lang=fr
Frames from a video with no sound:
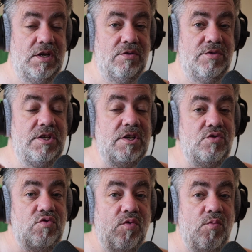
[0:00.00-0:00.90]
Et que si
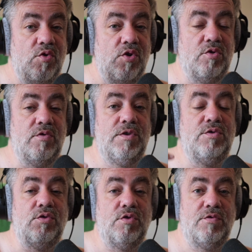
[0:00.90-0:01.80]
un jour mon corps devait
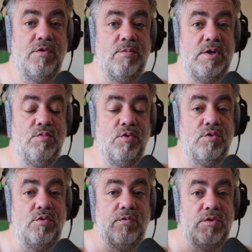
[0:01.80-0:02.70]
se transformer pour
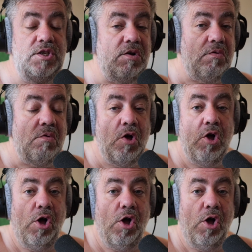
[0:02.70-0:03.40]
devenir